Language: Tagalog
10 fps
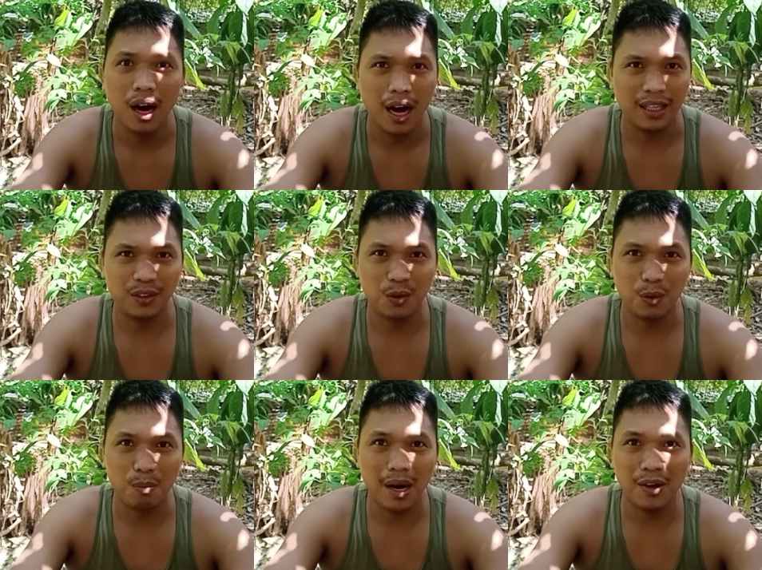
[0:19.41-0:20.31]
At kung
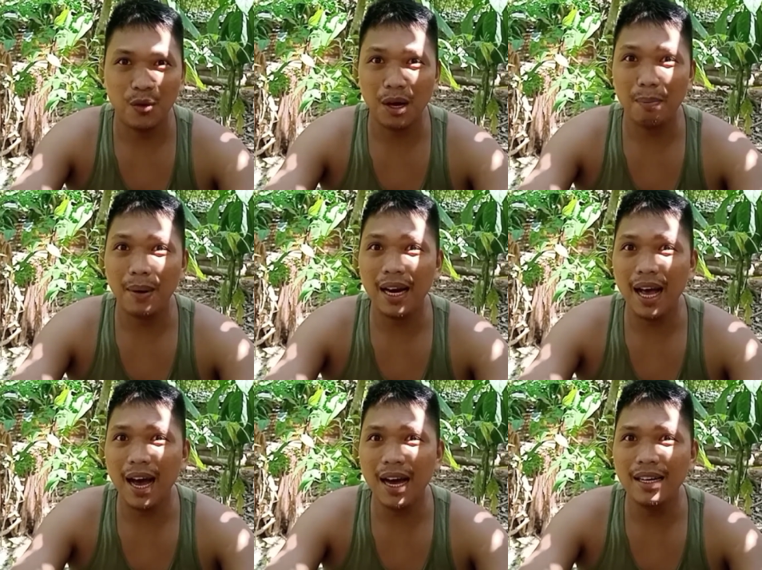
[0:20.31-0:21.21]
bago ka pa
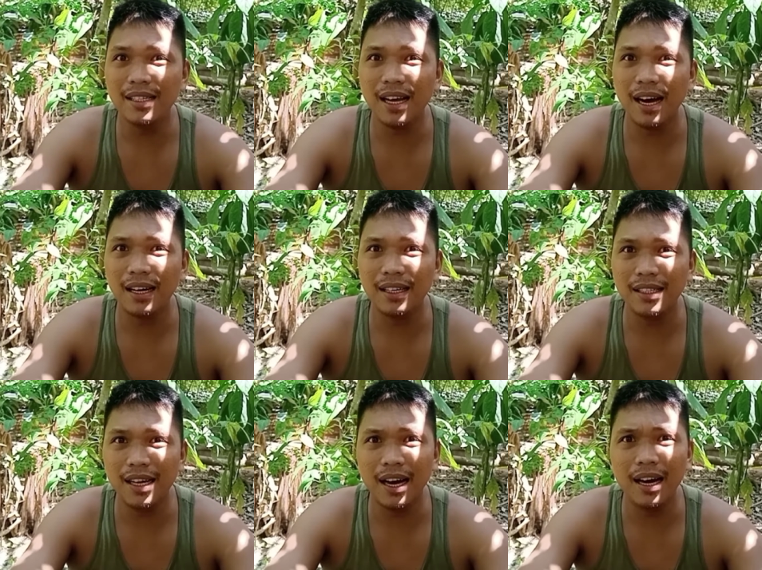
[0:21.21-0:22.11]
lang sa aking
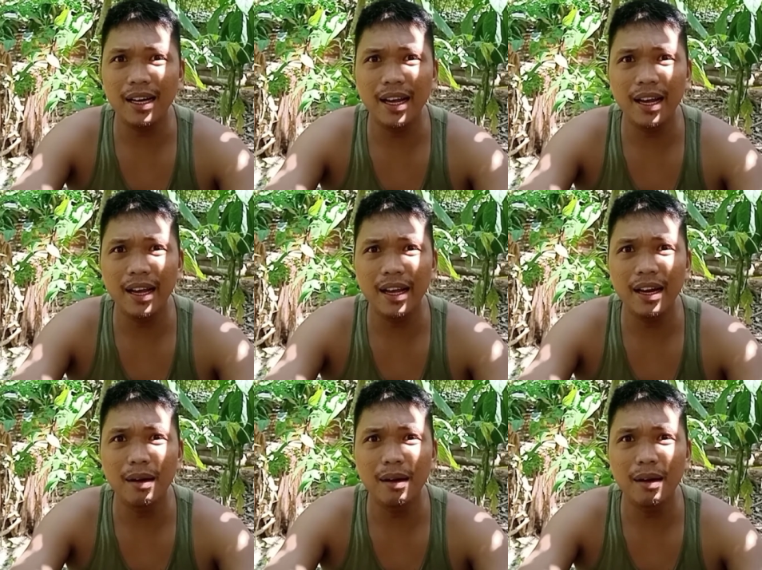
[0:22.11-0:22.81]
channel,